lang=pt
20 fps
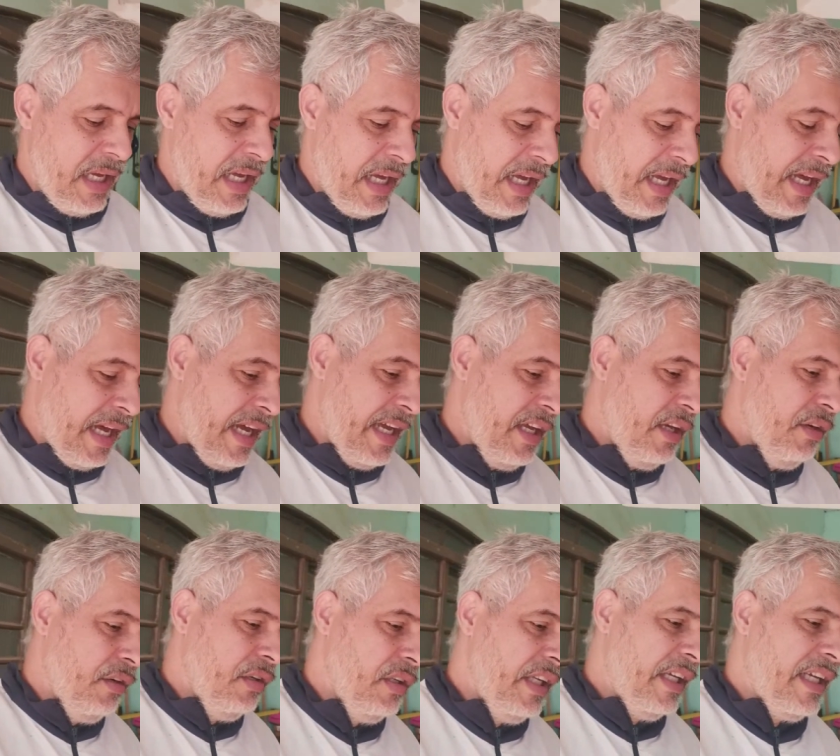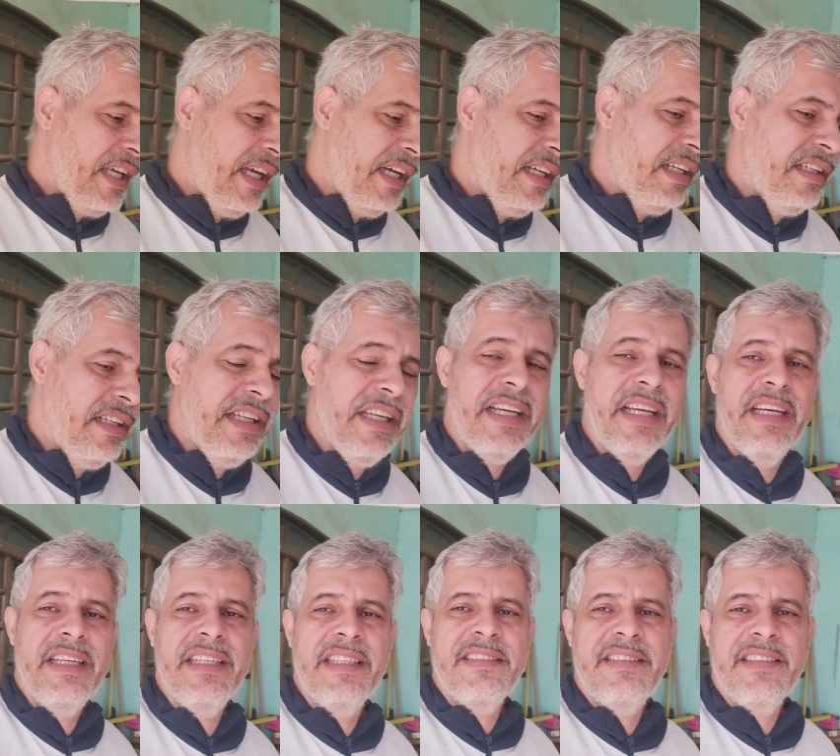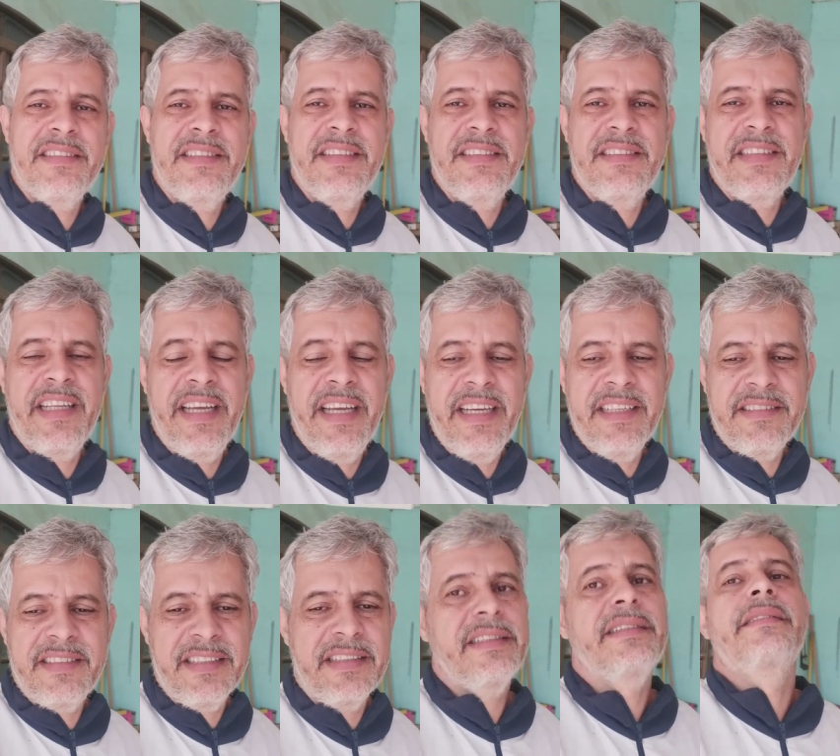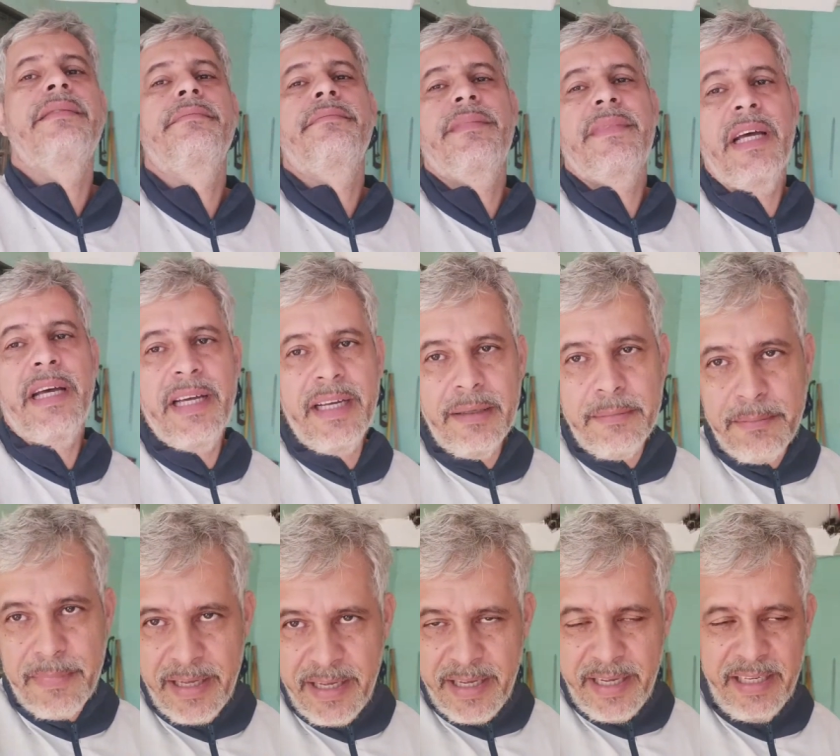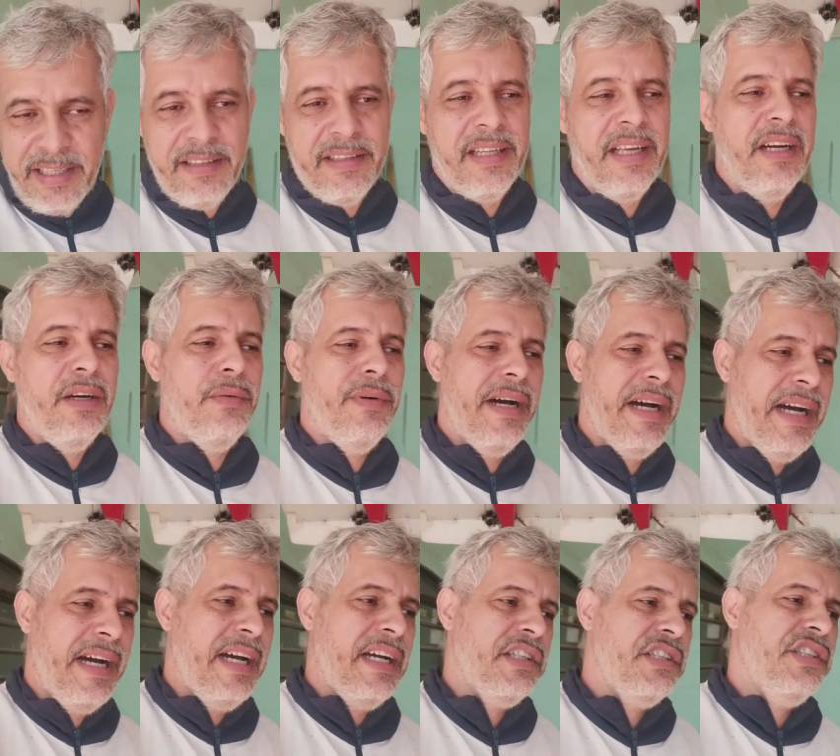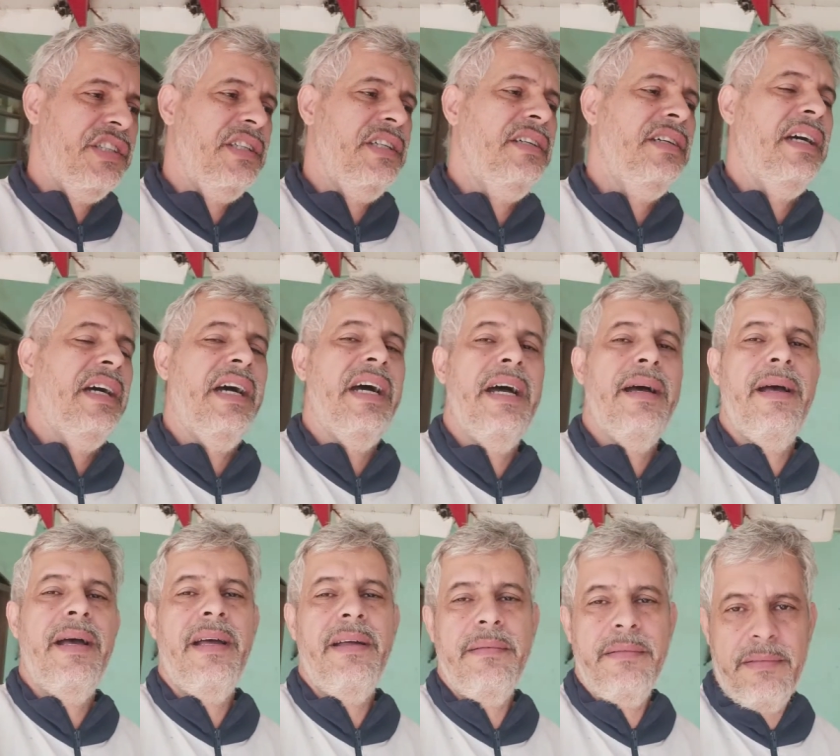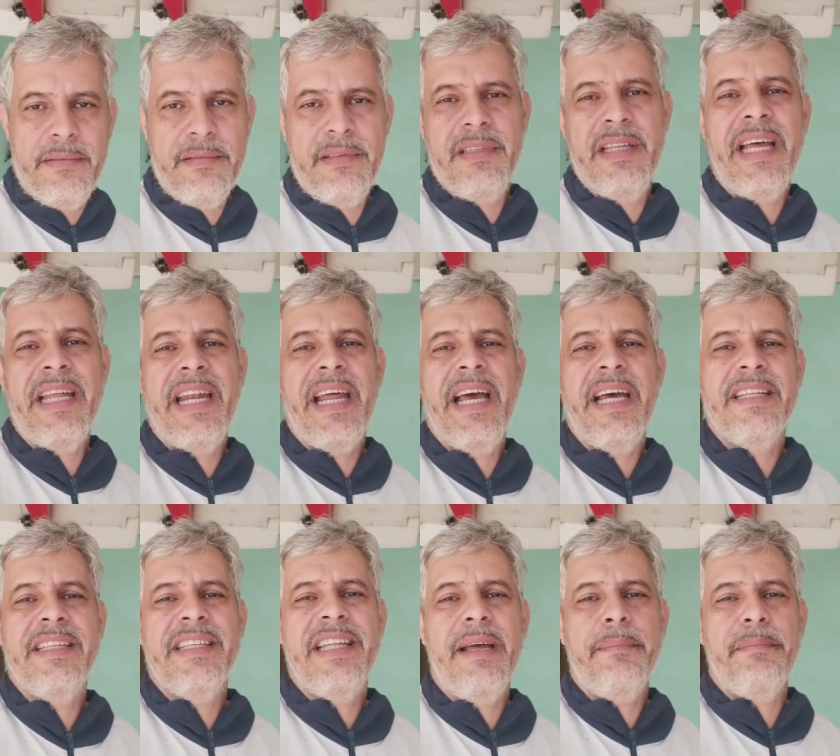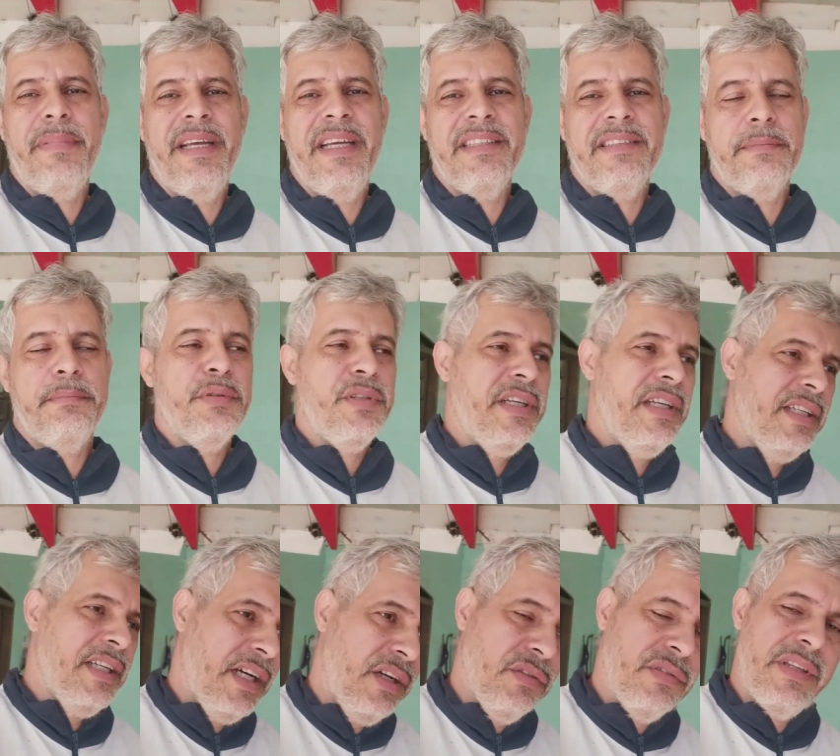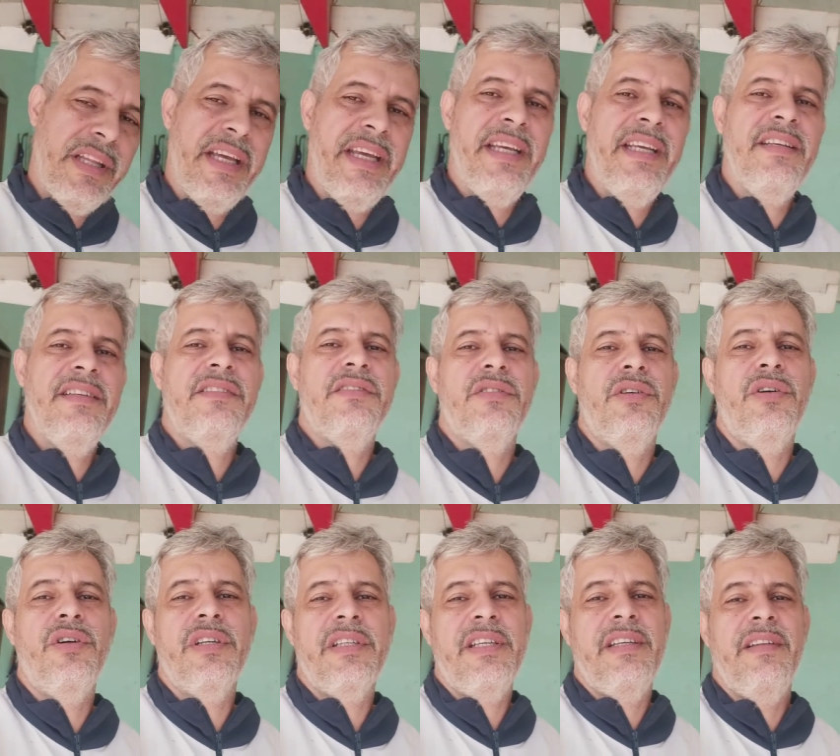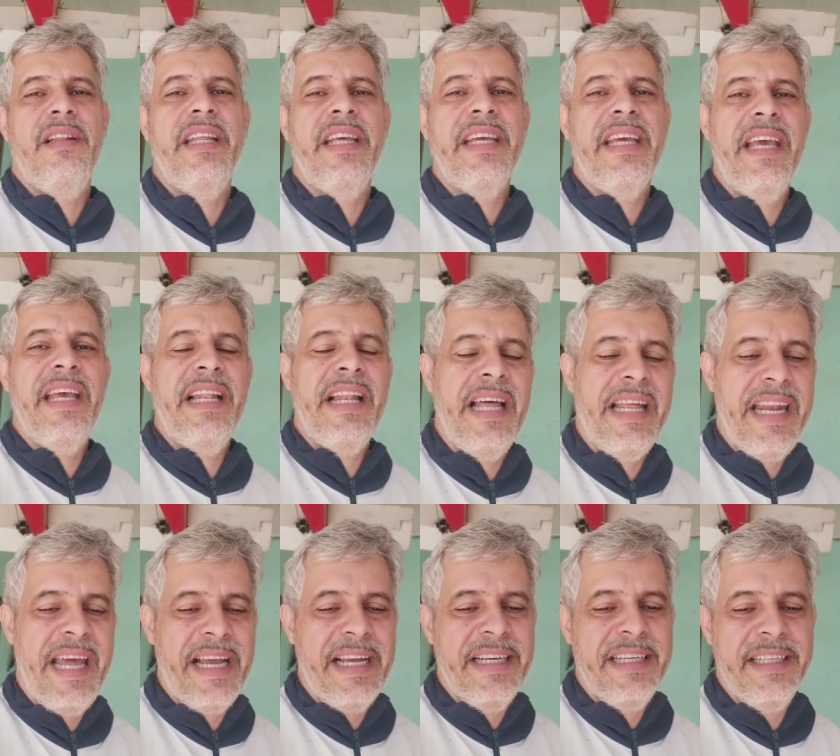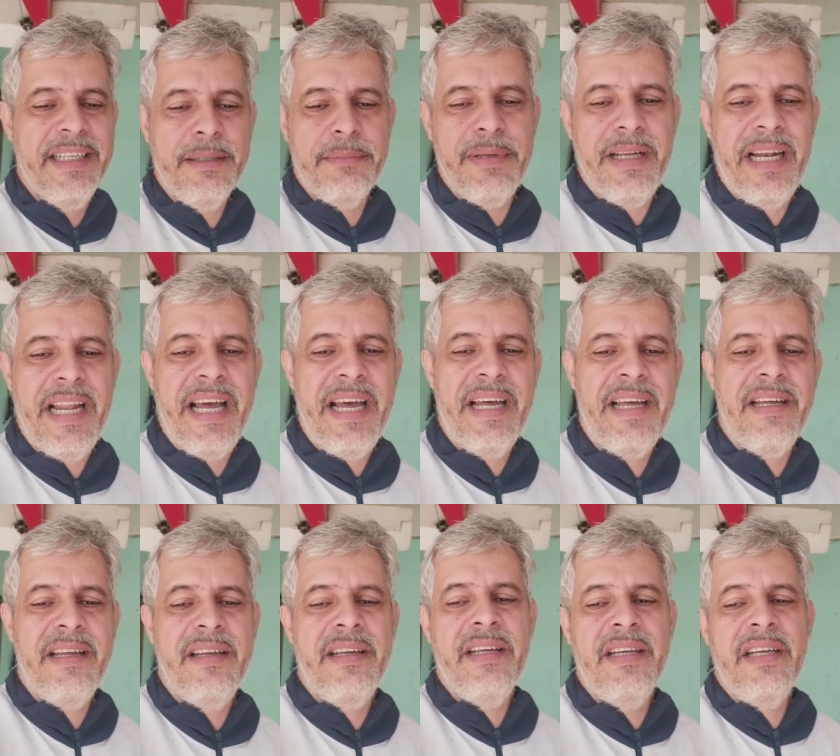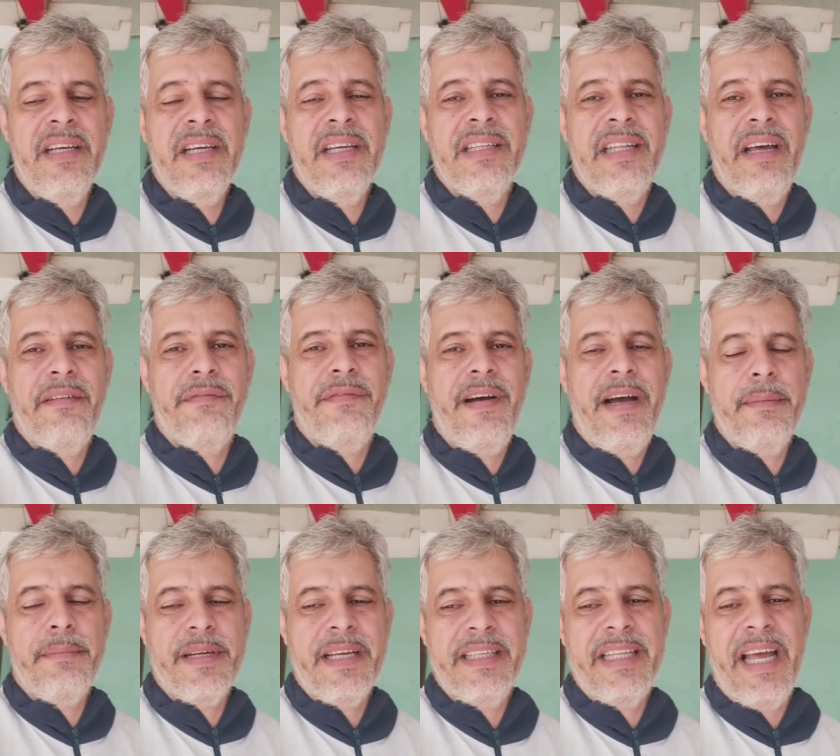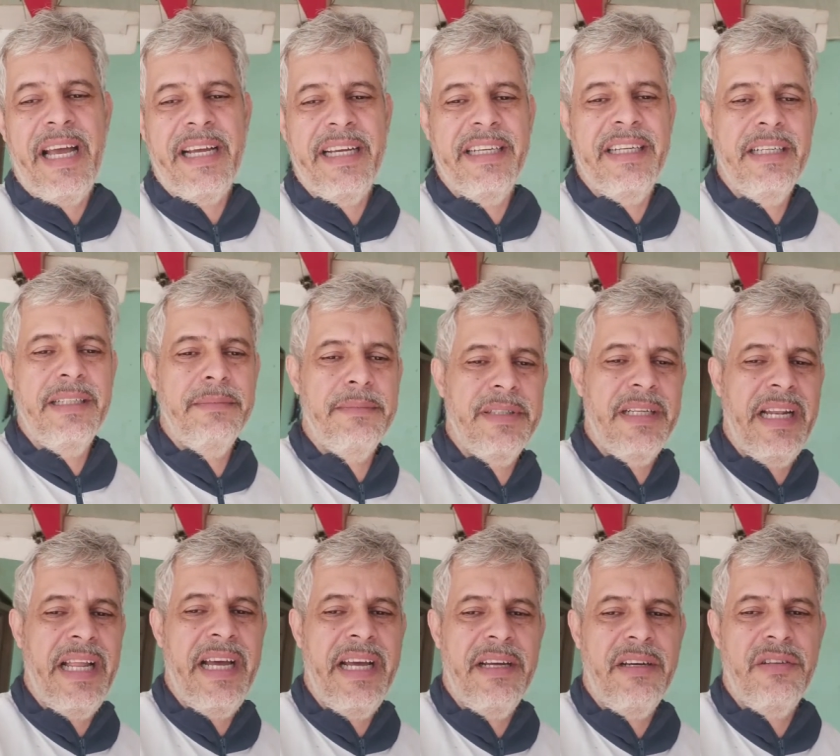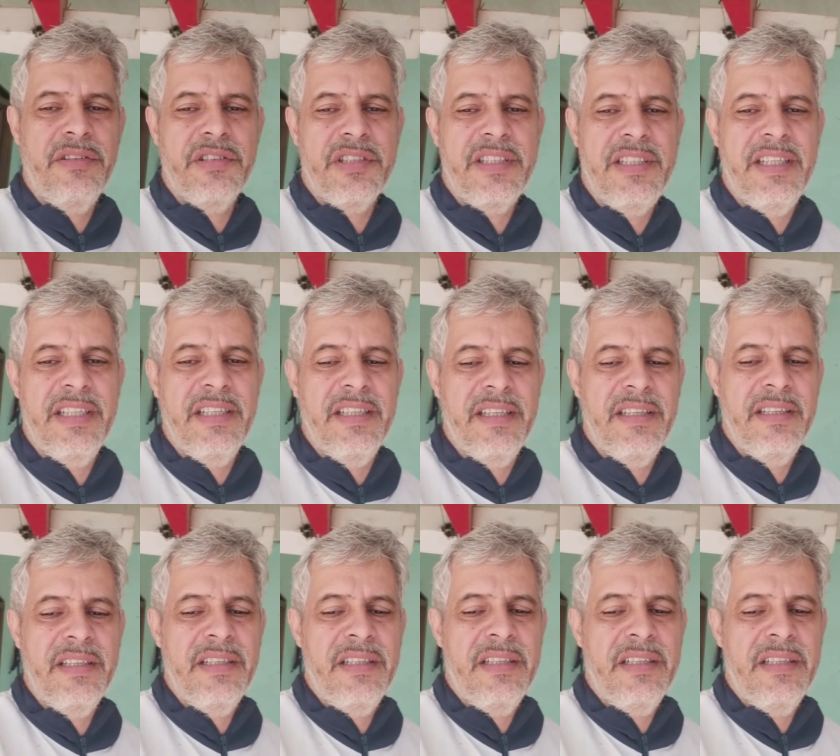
Aí eu ligando, ligando as assistências, também não acha a danada da peça, porque não tem em estoque. Liguei lá na Gama, lá na fábrica da Gama, lá onde que